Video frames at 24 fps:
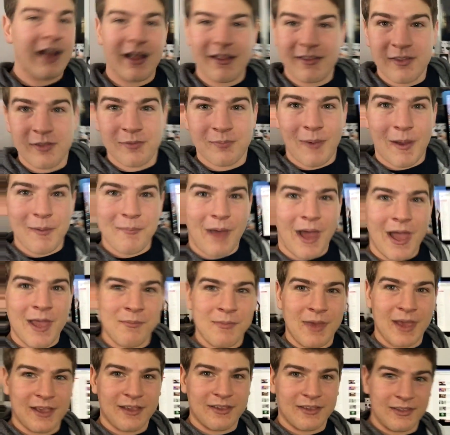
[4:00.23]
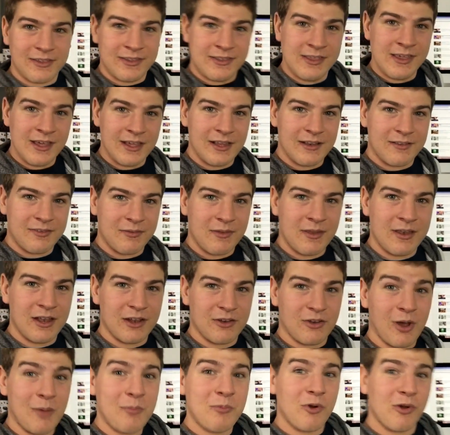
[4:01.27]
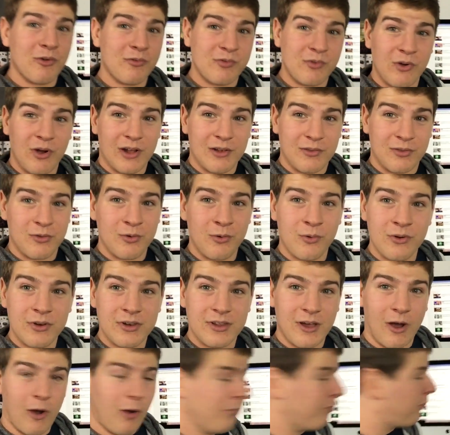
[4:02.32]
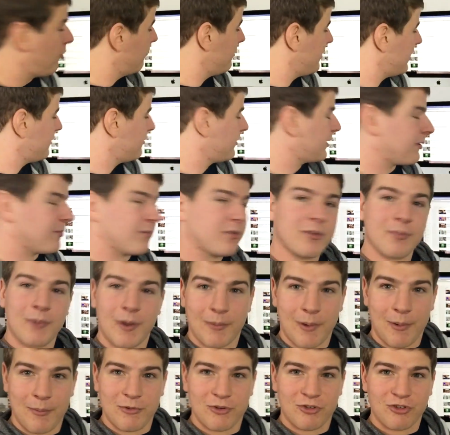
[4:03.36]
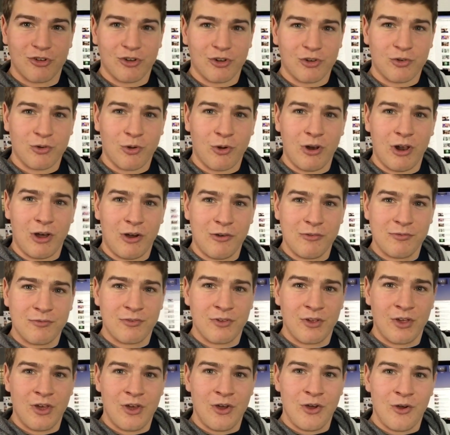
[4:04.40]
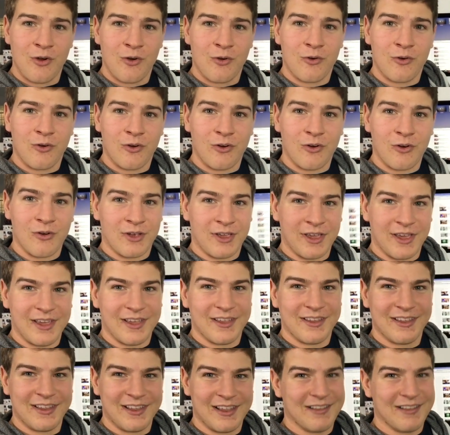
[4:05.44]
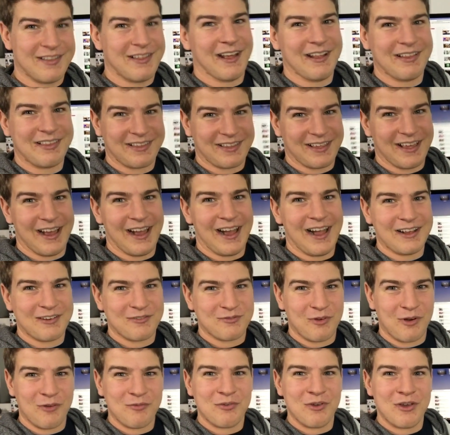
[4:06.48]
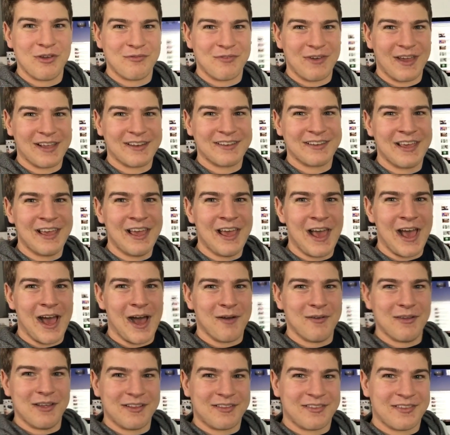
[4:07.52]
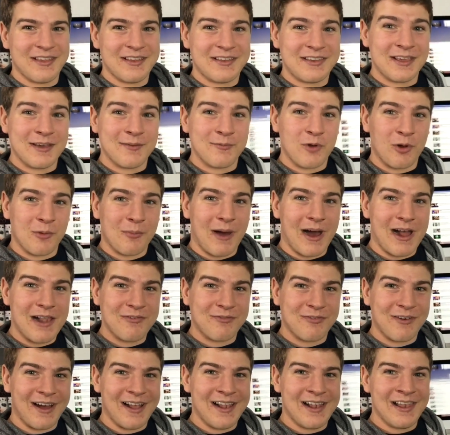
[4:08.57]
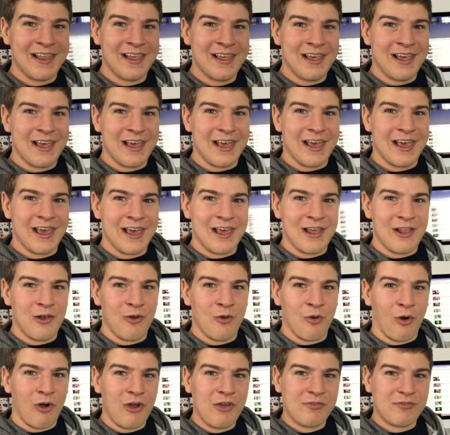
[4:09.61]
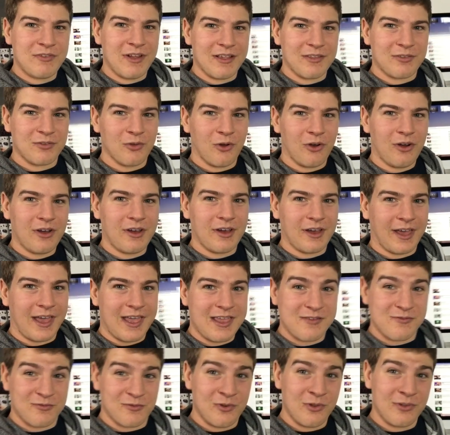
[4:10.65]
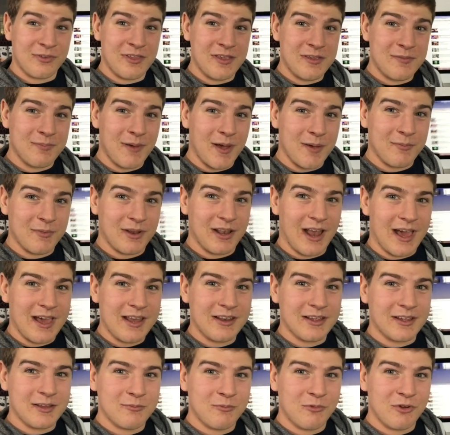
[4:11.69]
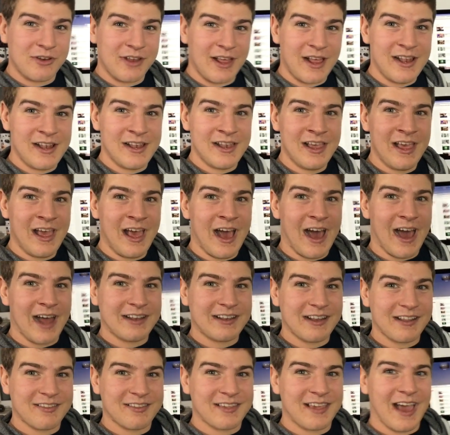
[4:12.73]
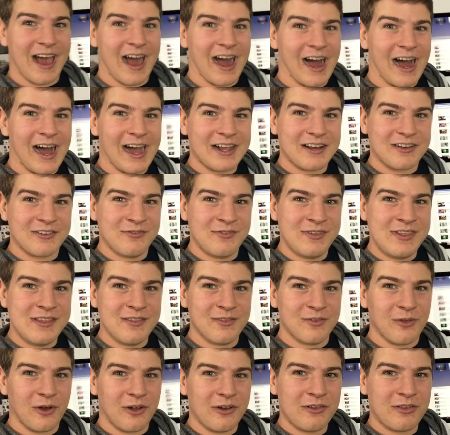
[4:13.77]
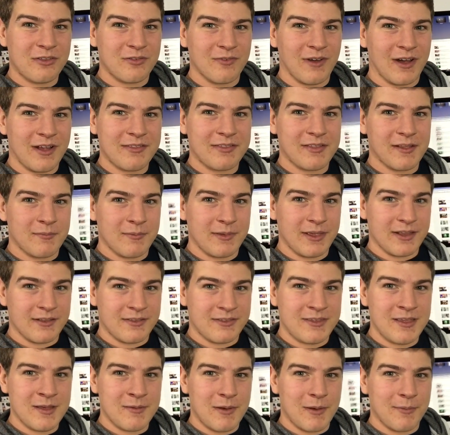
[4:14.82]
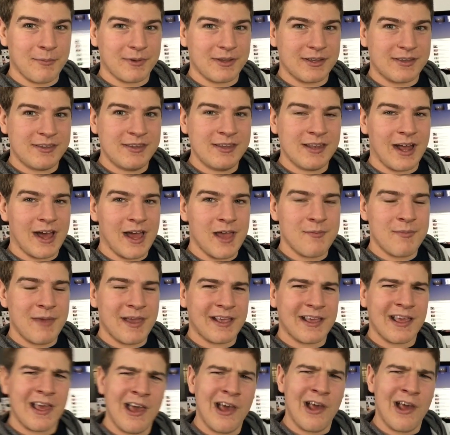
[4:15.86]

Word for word: dass es beim iMac hier jetzt in der Top-Konfiguration kaum Probleme gibt. Ich mache mal Mission Control auf. Okay, jetzt hat es gehakt, Vorführeffekt. Aber jetzt seht ihr, im Normalfall äh, läuft das doch recht flüssig. Beim kleineren Modell hat das gehakt wie sonst was. Aber jetzt hier beim Retina iMac